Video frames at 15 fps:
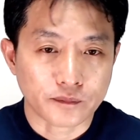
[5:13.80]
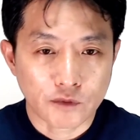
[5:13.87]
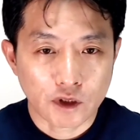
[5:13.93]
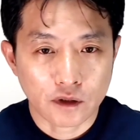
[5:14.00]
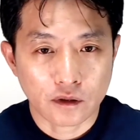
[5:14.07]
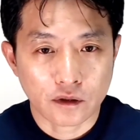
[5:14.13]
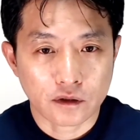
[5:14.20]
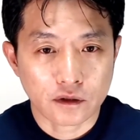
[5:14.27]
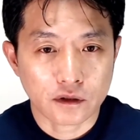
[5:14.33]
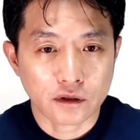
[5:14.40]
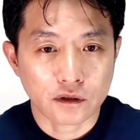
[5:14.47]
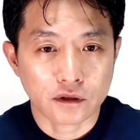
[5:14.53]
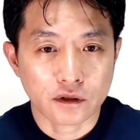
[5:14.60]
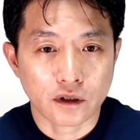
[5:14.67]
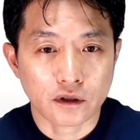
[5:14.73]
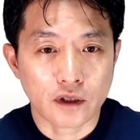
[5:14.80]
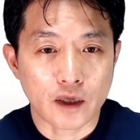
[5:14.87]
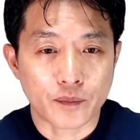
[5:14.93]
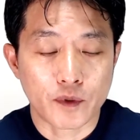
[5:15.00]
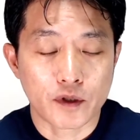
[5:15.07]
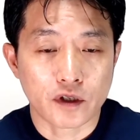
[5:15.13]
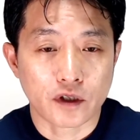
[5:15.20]
어, 그런
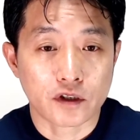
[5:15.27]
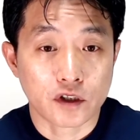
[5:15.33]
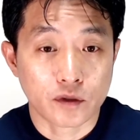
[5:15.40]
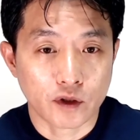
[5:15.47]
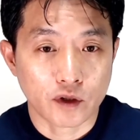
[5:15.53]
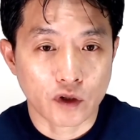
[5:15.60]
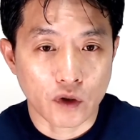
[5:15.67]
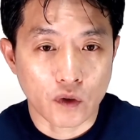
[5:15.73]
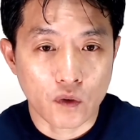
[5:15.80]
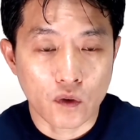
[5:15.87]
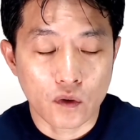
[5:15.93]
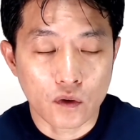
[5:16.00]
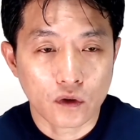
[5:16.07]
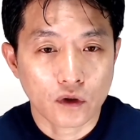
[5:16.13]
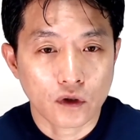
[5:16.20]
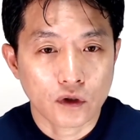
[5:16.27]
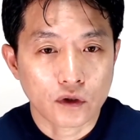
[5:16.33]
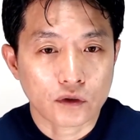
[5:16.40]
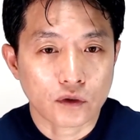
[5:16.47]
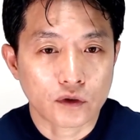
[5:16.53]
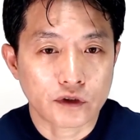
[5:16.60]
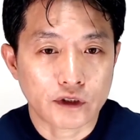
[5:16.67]
학비적인 측면도 있고
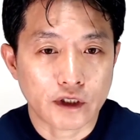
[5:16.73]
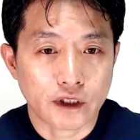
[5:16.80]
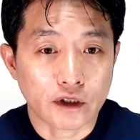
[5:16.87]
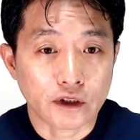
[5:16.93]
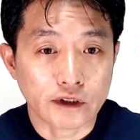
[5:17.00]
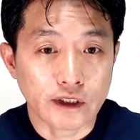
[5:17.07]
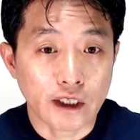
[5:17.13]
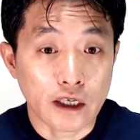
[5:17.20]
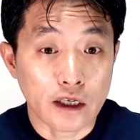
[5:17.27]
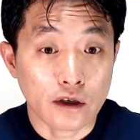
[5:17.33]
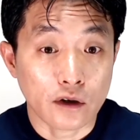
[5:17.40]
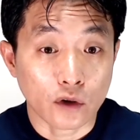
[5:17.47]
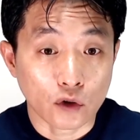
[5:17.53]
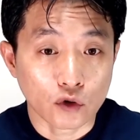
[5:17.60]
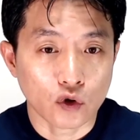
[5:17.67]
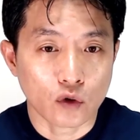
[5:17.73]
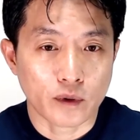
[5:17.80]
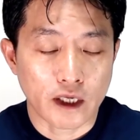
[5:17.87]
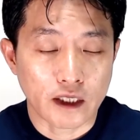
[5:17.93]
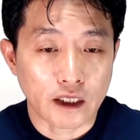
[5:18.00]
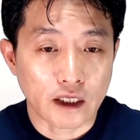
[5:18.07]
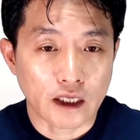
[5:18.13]
또 이제 러시아어로 수업을
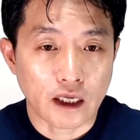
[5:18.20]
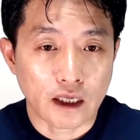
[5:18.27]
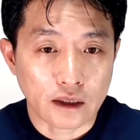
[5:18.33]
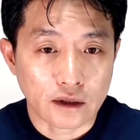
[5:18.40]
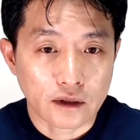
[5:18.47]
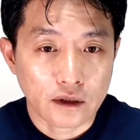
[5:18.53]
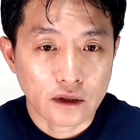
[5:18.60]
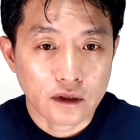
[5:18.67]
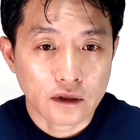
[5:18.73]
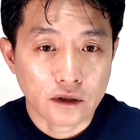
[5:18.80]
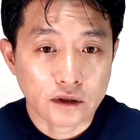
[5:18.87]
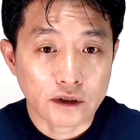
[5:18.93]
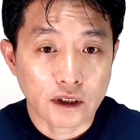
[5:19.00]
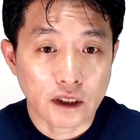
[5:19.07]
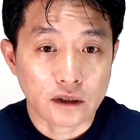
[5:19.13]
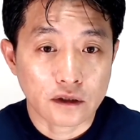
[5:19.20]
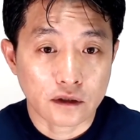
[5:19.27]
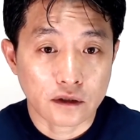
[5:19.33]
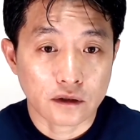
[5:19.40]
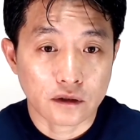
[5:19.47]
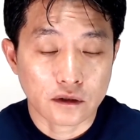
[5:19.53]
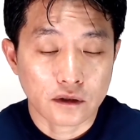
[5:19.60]
하니까
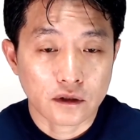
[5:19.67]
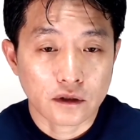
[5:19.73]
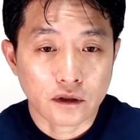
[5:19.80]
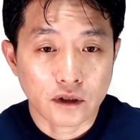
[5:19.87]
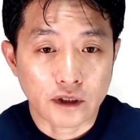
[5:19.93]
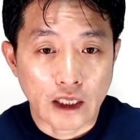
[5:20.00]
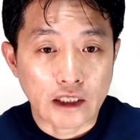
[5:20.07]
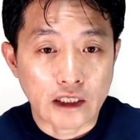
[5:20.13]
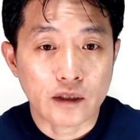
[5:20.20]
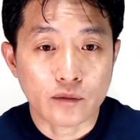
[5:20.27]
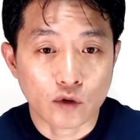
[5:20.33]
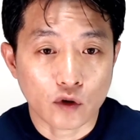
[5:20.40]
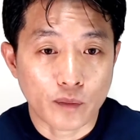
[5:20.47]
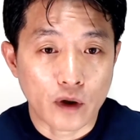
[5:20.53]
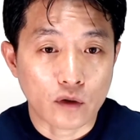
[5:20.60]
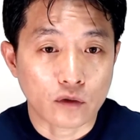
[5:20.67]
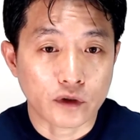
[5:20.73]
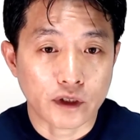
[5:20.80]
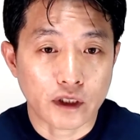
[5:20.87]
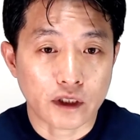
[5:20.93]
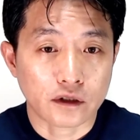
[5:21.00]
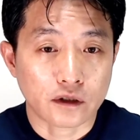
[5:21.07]
러시아어를 거의 네이티브로 배우는
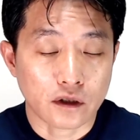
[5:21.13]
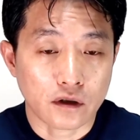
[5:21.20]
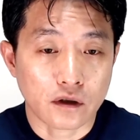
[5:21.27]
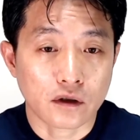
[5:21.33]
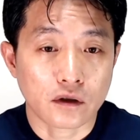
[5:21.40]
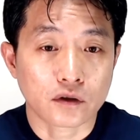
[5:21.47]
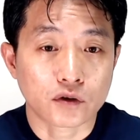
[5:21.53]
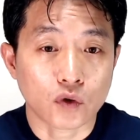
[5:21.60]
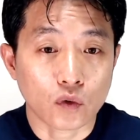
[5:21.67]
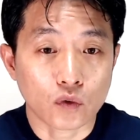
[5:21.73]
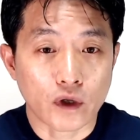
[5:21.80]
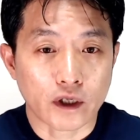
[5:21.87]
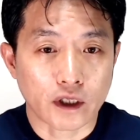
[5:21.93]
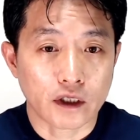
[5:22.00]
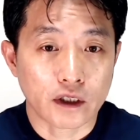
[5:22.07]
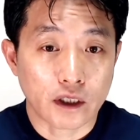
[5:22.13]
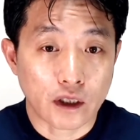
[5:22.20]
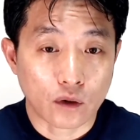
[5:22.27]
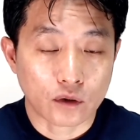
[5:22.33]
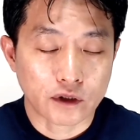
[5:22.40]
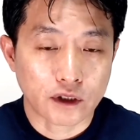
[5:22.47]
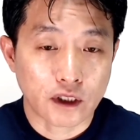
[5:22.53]
데는 더 좋은
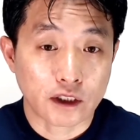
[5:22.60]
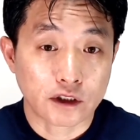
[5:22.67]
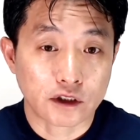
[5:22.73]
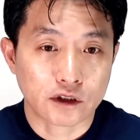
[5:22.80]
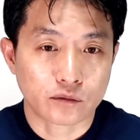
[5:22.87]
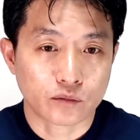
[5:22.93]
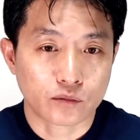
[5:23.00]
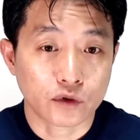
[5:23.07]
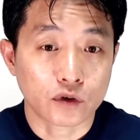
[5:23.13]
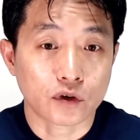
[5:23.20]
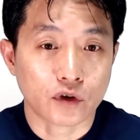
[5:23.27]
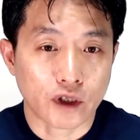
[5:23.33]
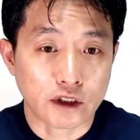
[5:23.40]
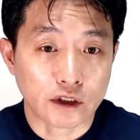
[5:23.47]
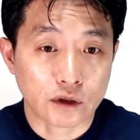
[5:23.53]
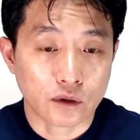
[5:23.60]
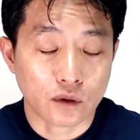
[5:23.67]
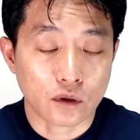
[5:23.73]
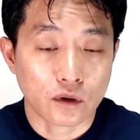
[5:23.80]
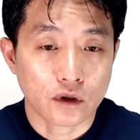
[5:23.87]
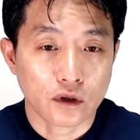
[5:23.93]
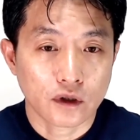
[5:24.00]
환경이라고 생각하시는 분들도
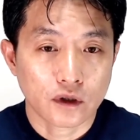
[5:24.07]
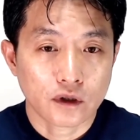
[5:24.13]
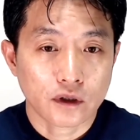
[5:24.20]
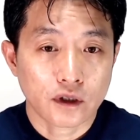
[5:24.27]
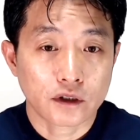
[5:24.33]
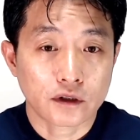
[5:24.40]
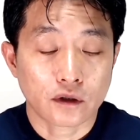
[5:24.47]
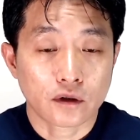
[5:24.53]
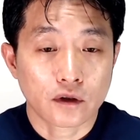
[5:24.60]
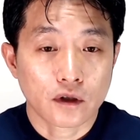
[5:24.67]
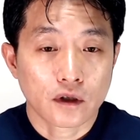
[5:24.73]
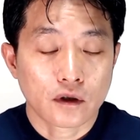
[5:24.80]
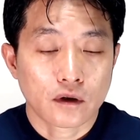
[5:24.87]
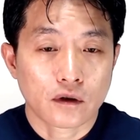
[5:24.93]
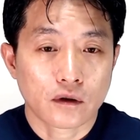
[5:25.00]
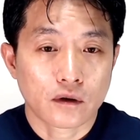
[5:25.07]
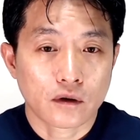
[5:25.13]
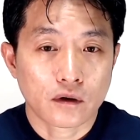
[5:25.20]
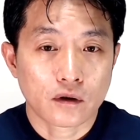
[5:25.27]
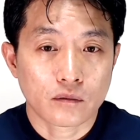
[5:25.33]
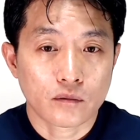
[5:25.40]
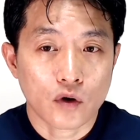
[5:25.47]
계시고 그래서
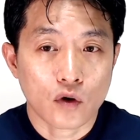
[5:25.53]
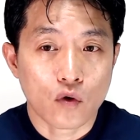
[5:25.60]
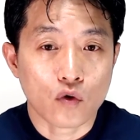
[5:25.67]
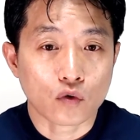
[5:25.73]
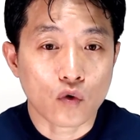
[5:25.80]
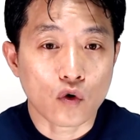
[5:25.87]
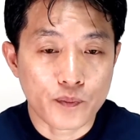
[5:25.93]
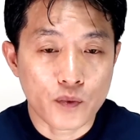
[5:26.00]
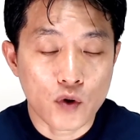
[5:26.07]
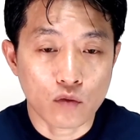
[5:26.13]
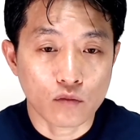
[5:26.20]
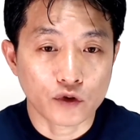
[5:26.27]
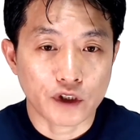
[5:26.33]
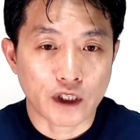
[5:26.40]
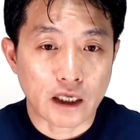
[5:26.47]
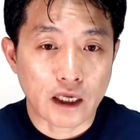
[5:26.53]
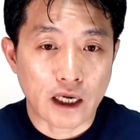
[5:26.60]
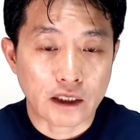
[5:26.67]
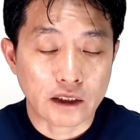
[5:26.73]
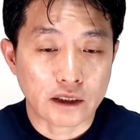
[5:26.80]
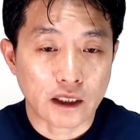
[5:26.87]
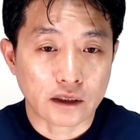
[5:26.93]
어 뭐꼭 꼭 비용 문제가
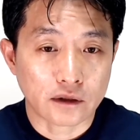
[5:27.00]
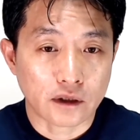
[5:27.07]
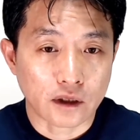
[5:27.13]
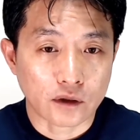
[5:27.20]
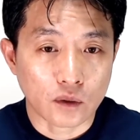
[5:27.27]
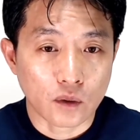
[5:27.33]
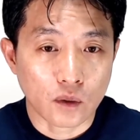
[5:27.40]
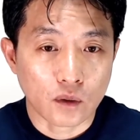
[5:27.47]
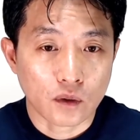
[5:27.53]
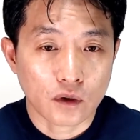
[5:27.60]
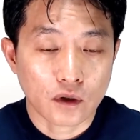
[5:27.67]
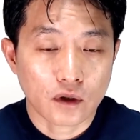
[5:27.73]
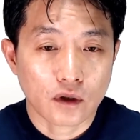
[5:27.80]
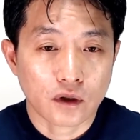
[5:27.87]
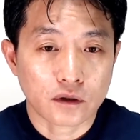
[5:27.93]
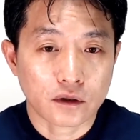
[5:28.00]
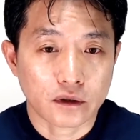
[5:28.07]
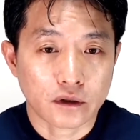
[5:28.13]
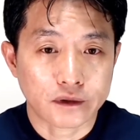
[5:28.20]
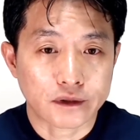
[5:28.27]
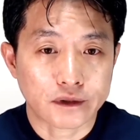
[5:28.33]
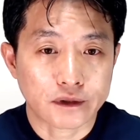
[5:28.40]
아니다 하더라도
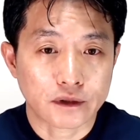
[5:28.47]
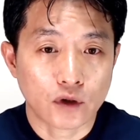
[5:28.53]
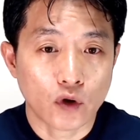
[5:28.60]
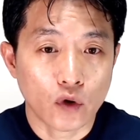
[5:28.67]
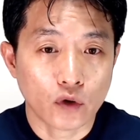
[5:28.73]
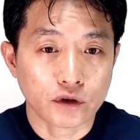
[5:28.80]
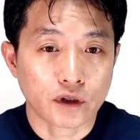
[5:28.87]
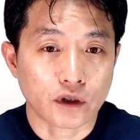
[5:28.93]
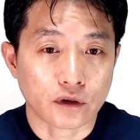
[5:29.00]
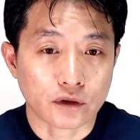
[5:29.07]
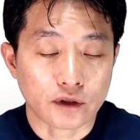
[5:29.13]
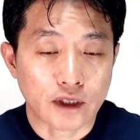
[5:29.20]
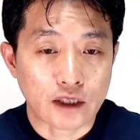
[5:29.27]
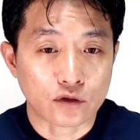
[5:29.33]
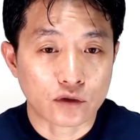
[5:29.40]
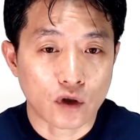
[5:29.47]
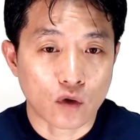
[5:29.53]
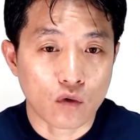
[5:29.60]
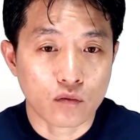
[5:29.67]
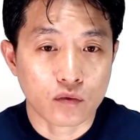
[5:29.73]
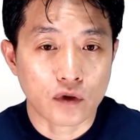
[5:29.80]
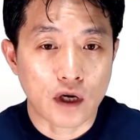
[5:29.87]
어떤 그 효용성 나중에
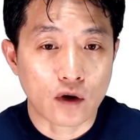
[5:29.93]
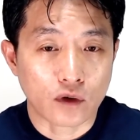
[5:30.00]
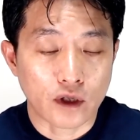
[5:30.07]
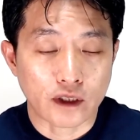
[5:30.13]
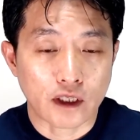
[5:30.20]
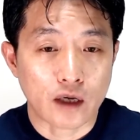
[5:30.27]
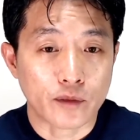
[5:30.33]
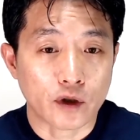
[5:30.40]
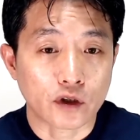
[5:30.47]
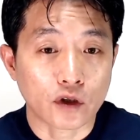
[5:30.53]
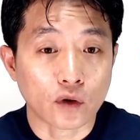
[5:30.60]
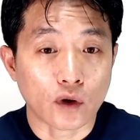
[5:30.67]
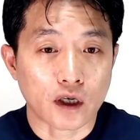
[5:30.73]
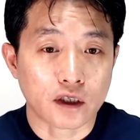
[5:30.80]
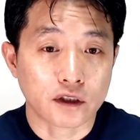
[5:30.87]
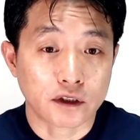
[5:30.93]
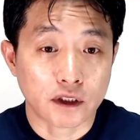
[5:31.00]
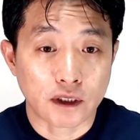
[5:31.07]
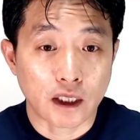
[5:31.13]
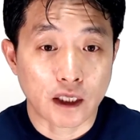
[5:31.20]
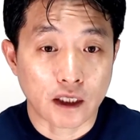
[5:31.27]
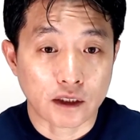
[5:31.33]
공부를 하고 난 다음에 어디로 갈 건지에
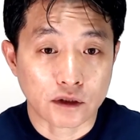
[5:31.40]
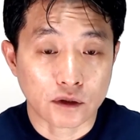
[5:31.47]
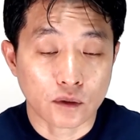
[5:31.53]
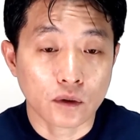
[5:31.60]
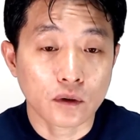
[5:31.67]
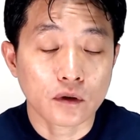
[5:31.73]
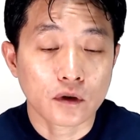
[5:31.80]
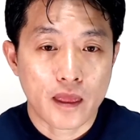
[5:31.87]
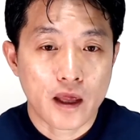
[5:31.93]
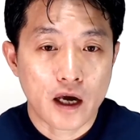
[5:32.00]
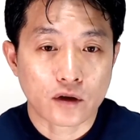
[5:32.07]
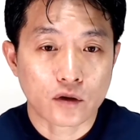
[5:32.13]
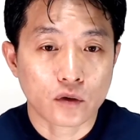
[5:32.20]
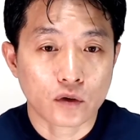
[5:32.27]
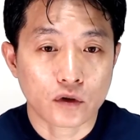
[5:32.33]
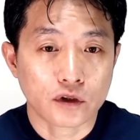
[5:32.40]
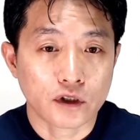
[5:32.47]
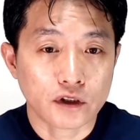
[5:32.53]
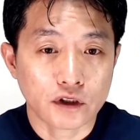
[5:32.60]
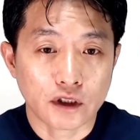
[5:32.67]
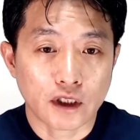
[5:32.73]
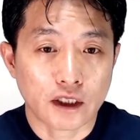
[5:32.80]
따라 가지고 학교를
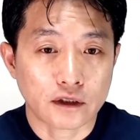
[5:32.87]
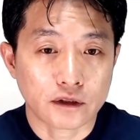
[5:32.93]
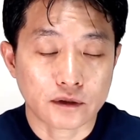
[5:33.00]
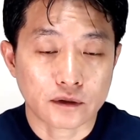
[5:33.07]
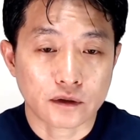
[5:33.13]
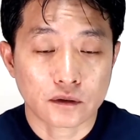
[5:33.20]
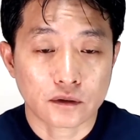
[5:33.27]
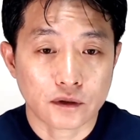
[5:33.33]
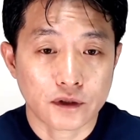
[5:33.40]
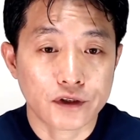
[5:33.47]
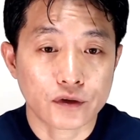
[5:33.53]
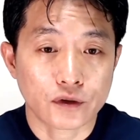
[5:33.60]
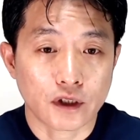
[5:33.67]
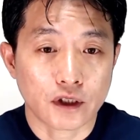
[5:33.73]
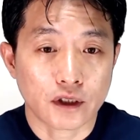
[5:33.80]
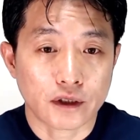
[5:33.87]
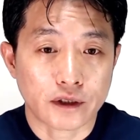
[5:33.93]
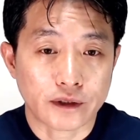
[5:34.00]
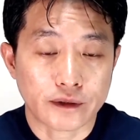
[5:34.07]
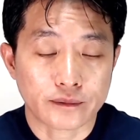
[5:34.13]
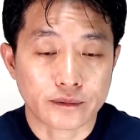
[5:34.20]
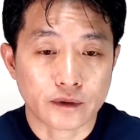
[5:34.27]
선정하는 기준이
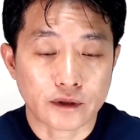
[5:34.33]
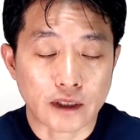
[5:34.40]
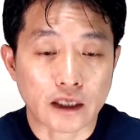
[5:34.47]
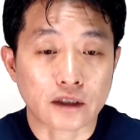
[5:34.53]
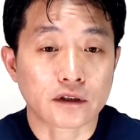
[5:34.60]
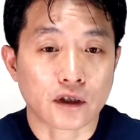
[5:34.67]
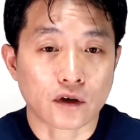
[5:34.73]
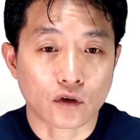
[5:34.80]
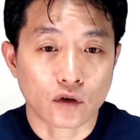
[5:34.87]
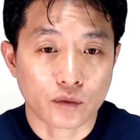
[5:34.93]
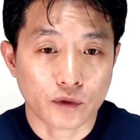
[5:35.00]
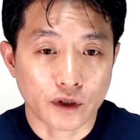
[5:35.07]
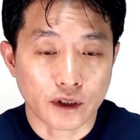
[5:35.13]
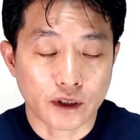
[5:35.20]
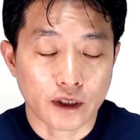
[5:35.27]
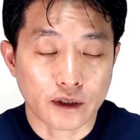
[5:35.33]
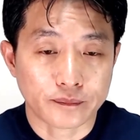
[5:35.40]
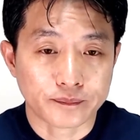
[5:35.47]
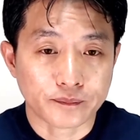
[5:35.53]
뭐 다르더라고요 보니까